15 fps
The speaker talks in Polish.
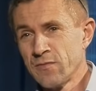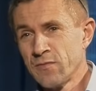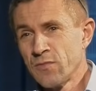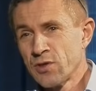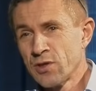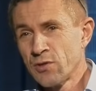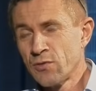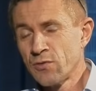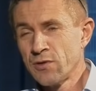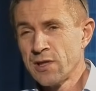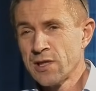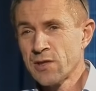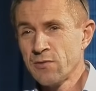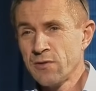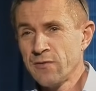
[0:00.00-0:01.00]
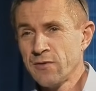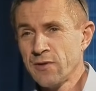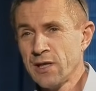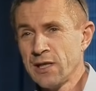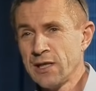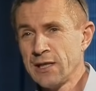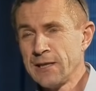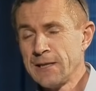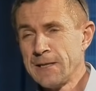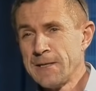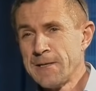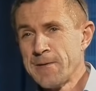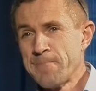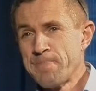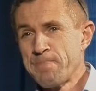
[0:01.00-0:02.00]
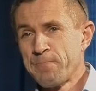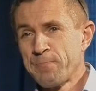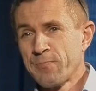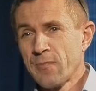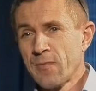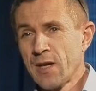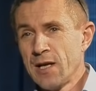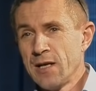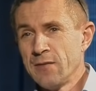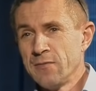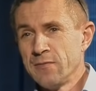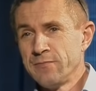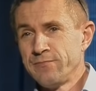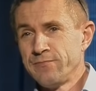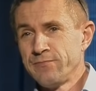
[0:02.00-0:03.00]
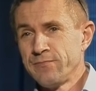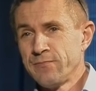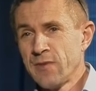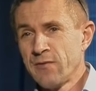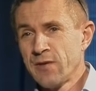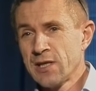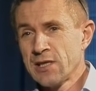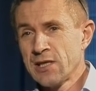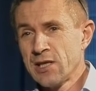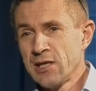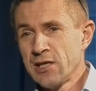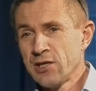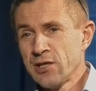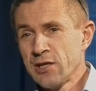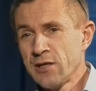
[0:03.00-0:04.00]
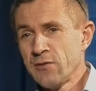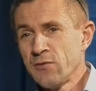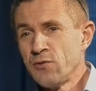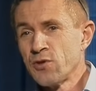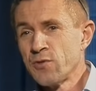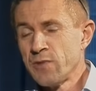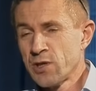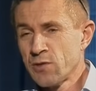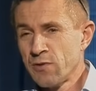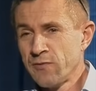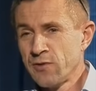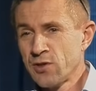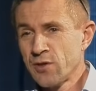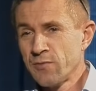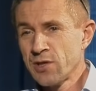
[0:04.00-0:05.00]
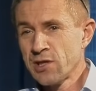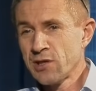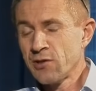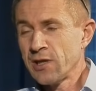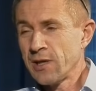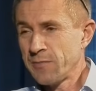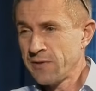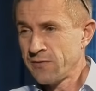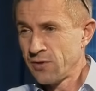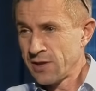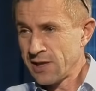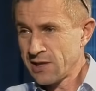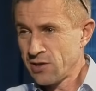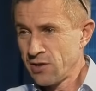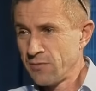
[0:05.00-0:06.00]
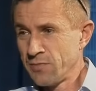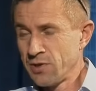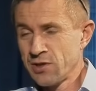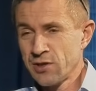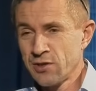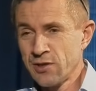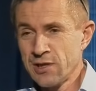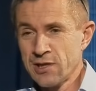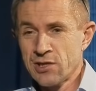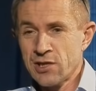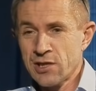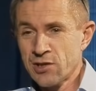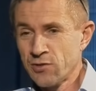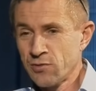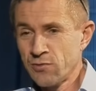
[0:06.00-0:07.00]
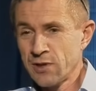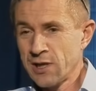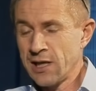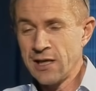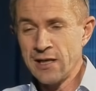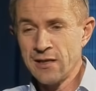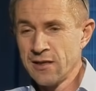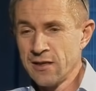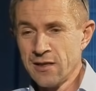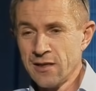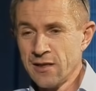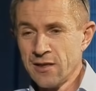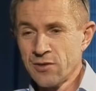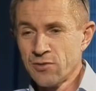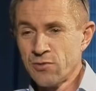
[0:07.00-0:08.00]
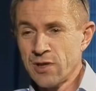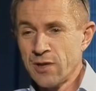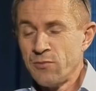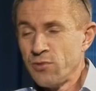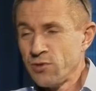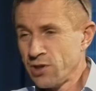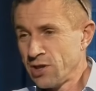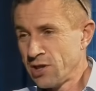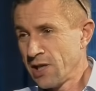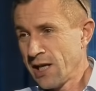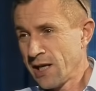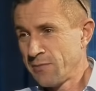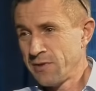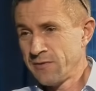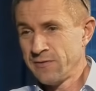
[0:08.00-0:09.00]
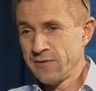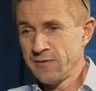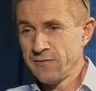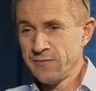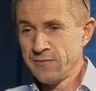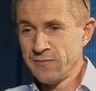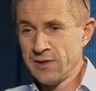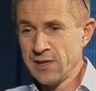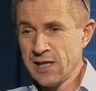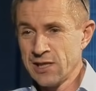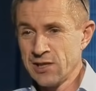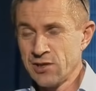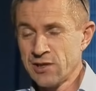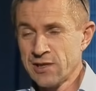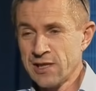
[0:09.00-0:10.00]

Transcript: Może trudne słowo, ale mm, mam wrażenie, że uzmysłowić sobie, że to na pewno nastąpi, że to jest rzecz, która która musi się jakby wydarzyć.